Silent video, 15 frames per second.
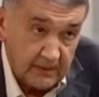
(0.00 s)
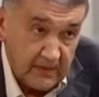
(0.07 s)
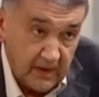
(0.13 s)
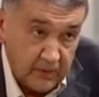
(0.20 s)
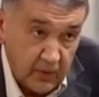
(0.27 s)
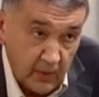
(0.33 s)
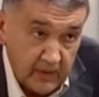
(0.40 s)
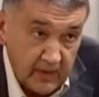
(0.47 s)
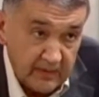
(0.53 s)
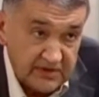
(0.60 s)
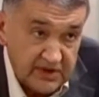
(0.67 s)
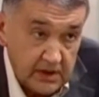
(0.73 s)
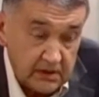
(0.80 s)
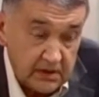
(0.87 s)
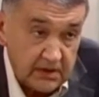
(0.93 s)
попробуем
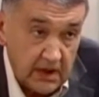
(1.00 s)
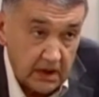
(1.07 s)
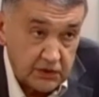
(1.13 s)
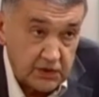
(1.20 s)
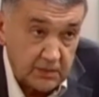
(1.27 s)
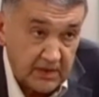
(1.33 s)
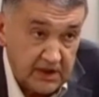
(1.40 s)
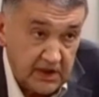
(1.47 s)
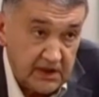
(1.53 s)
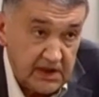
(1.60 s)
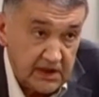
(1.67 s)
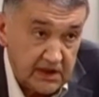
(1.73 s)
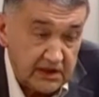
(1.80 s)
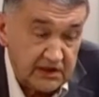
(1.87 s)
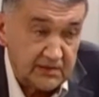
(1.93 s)
сделать так, чтобы не
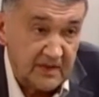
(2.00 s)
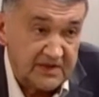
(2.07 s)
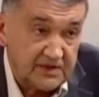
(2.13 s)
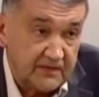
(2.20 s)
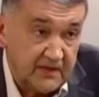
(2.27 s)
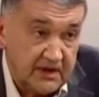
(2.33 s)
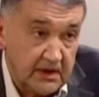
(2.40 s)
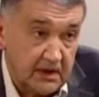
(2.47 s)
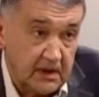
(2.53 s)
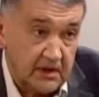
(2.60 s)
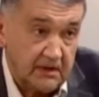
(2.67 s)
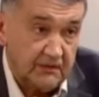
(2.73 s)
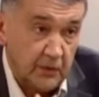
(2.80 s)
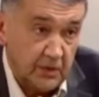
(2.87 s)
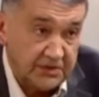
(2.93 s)
дети из Москвы
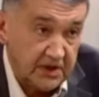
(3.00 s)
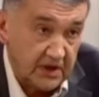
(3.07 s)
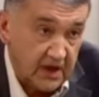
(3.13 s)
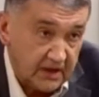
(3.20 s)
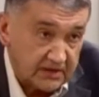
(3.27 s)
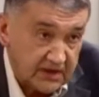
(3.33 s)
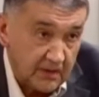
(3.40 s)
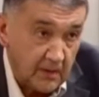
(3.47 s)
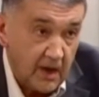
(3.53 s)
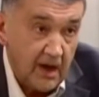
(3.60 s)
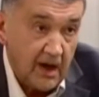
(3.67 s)
ехали в гости к Хаску,